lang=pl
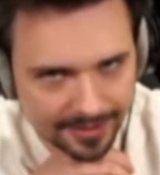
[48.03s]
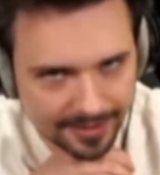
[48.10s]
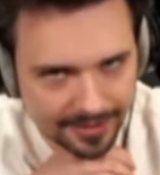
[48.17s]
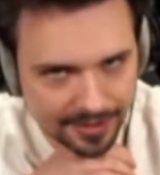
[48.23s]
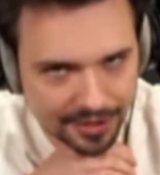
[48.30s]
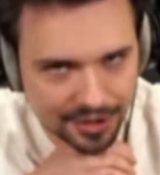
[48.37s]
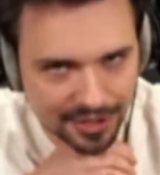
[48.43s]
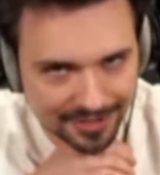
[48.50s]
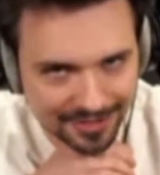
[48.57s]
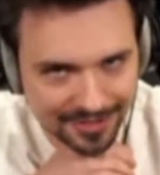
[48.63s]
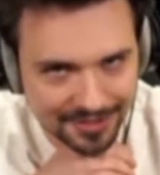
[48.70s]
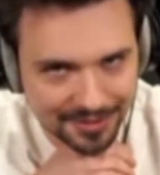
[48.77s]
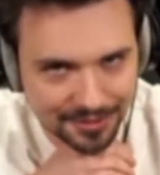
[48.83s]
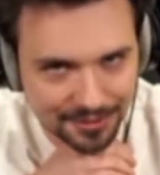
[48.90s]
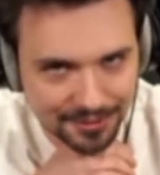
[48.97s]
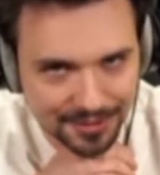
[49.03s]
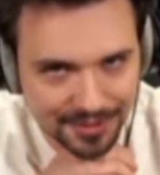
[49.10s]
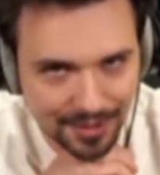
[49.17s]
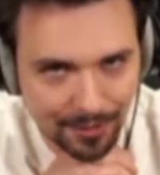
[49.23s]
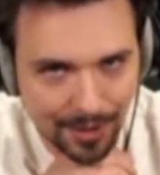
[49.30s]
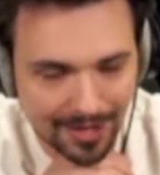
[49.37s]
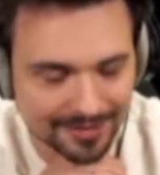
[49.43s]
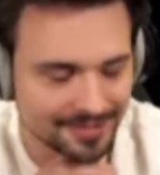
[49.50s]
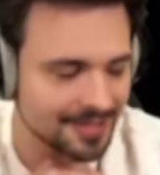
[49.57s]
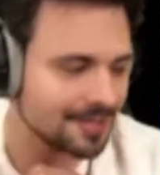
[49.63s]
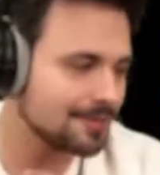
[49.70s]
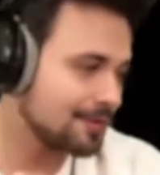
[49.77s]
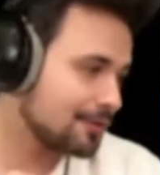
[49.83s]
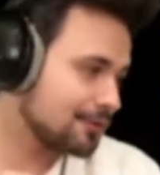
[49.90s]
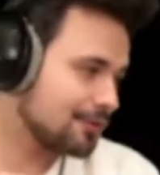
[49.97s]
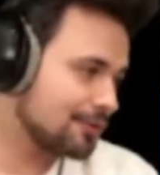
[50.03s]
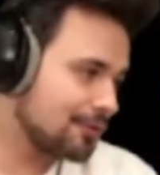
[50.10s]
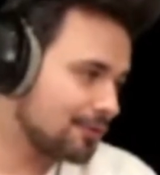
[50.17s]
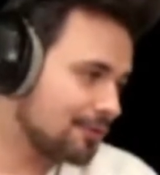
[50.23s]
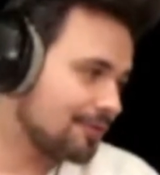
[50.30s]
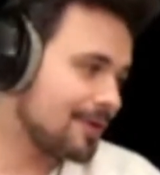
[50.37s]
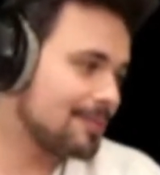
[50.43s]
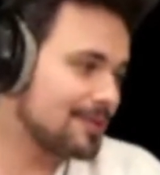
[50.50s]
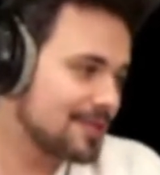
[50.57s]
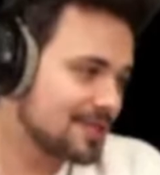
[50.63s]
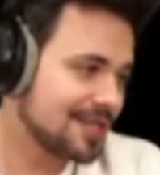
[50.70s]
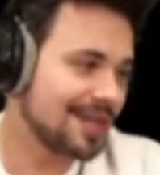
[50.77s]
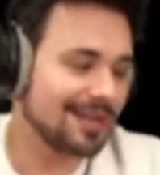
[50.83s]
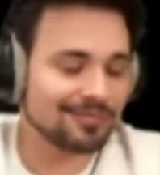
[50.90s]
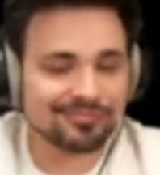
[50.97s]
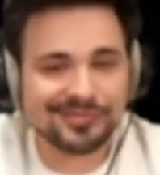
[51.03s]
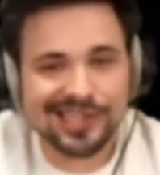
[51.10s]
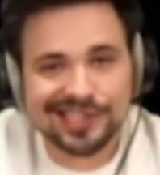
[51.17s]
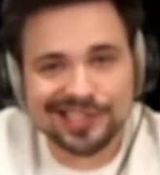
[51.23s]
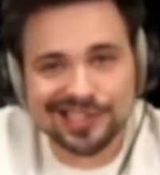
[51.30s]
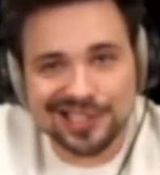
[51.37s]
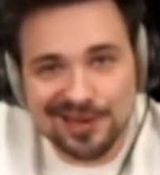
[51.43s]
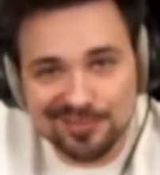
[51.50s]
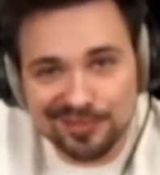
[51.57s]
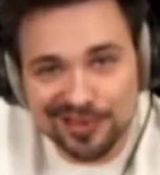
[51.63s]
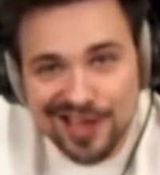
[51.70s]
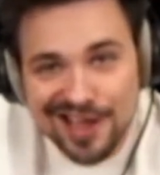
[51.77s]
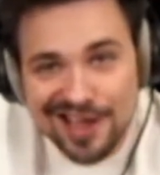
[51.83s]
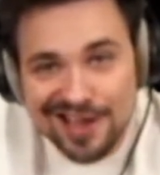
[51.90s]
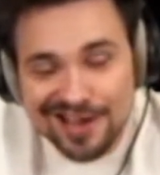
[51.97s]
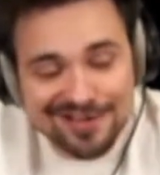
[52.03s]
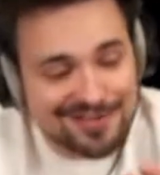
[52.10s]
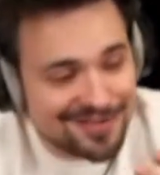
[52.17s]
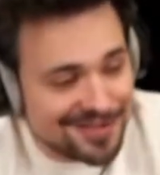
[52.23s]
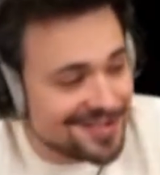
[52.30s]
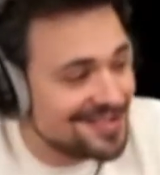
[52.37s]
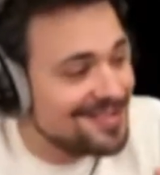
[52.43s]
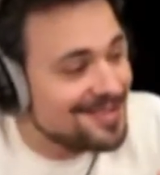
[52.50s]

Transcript: szatańską sałatę. No to kurwa myślę, czemu nie, kurwa,